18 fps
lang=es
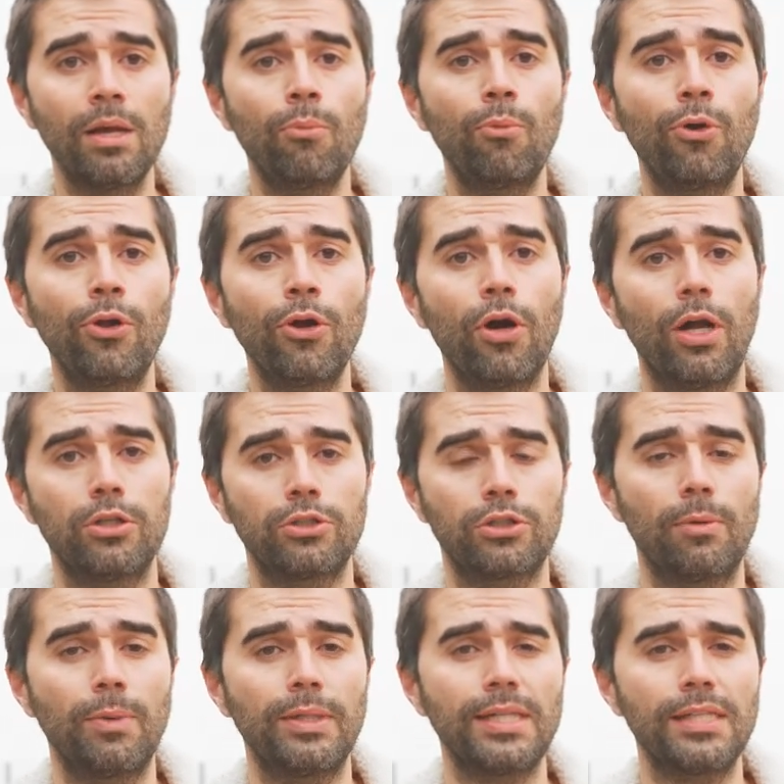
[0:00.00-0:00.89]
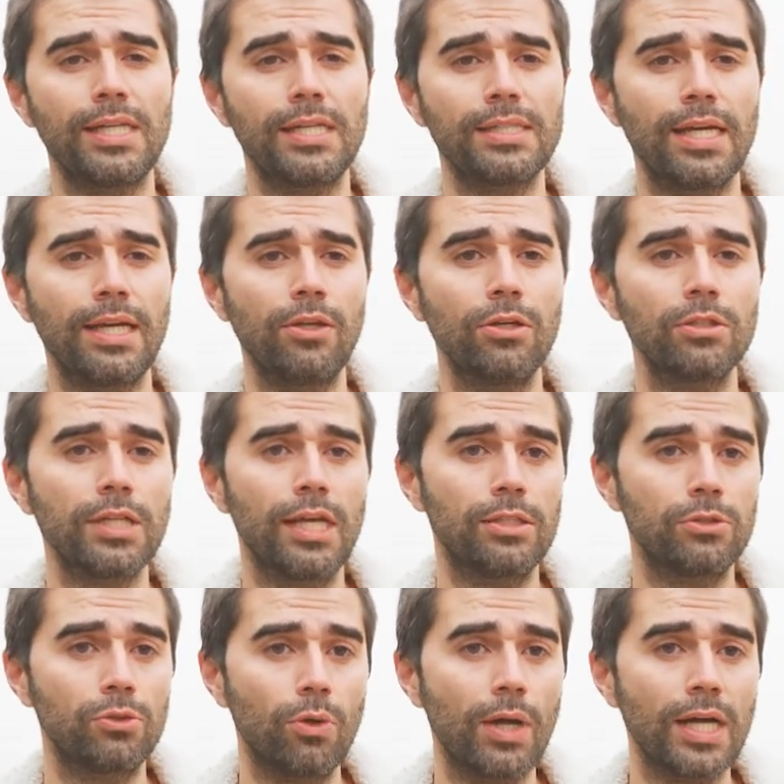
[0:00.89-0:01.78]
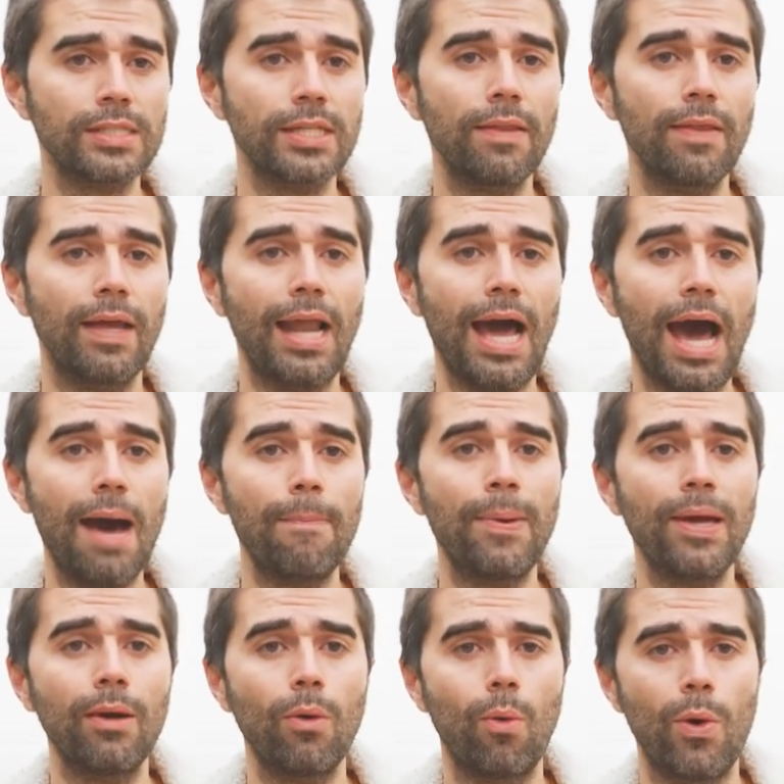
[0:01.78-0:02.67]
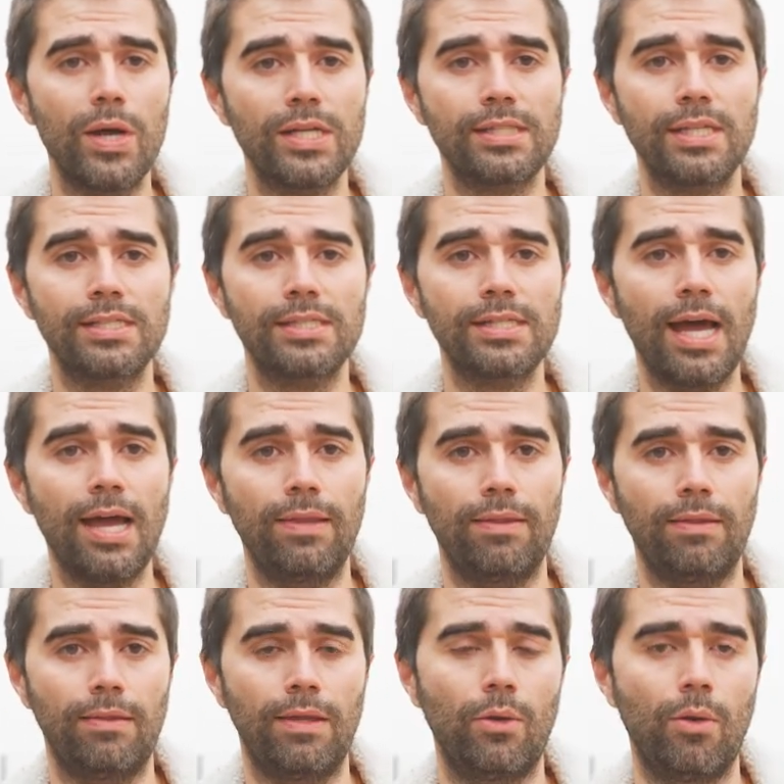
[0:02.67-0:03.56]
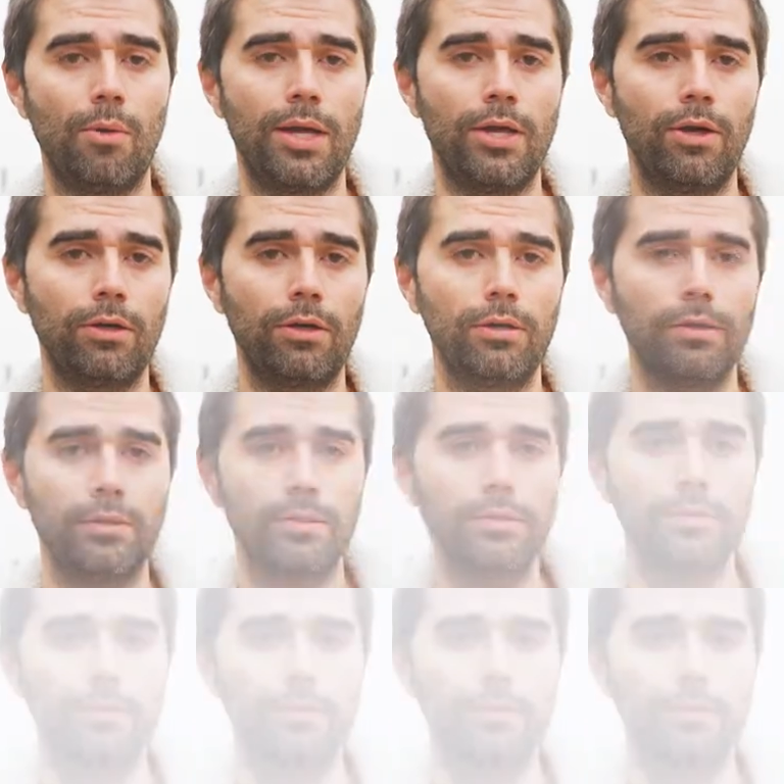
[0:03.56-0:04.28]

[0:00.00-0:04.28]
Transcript: murió a los 96 años en su casa del Upper West Side de Nueva York.